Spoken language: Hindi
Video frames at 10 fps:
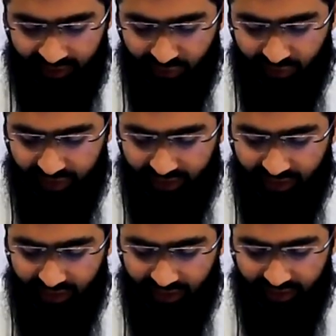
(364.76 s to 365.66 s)
हुए
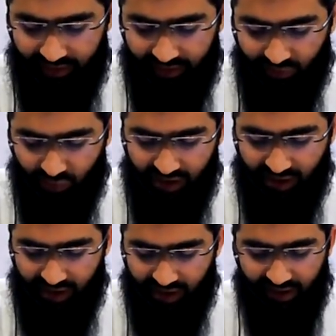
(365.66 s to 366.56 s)
थे
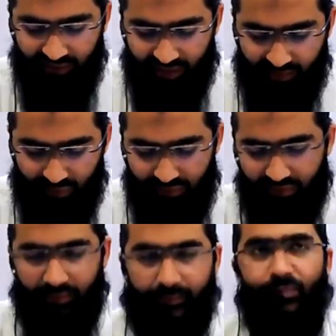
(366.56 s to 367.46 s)
वैया या
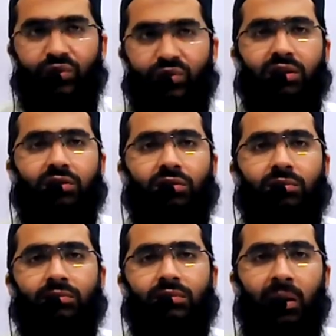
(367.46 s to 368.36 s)
फरहबून तो बस
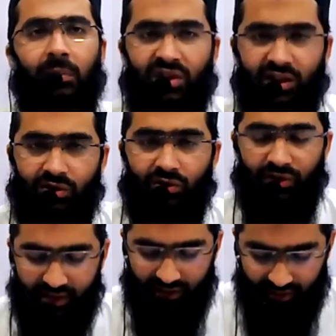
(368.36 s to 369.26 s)
तुम हमसे क्यों
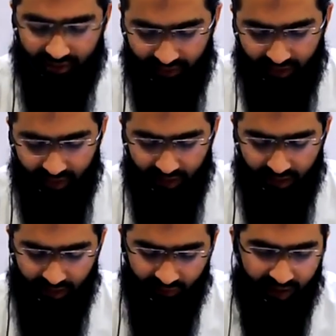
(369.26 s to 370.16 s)
नहीं डरते
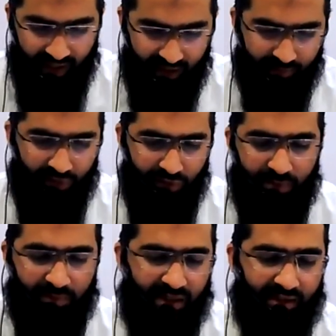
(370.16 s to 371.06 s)
वह आमिन
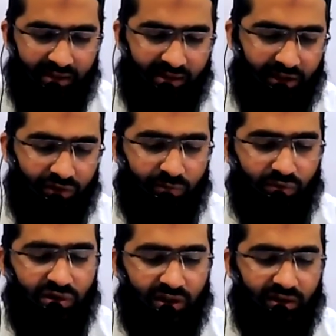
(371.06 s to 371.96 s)
बिमा अनजल तुम
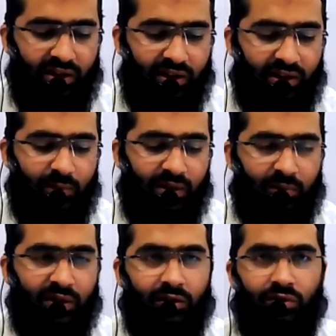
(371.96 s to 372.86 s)
मुसदिकल
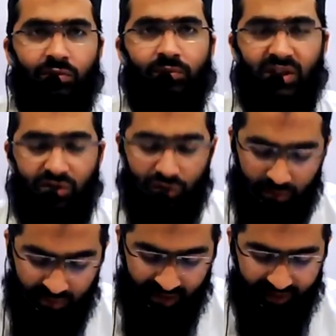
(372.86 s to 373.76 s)
माकुम बस तुम
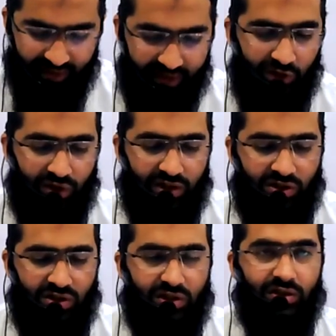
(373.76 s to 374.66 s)
ईमान ले आओ
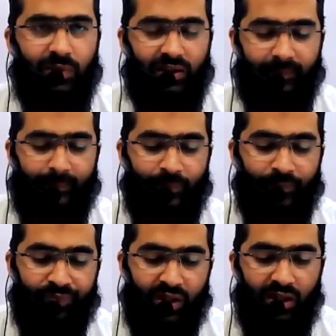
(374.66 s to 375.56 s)
किस चीज पर
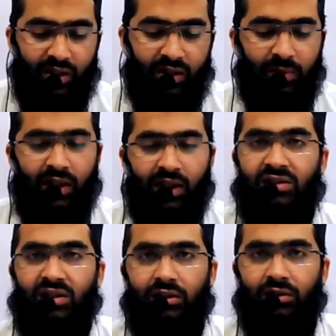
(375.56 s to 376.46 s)
लिमा
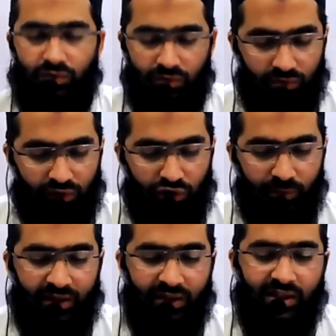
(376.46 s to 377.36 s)
अंजल तू जो
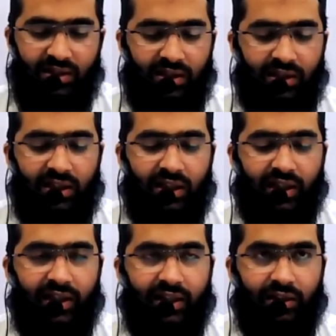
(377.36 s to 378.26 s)
मैंने नाजिल किया है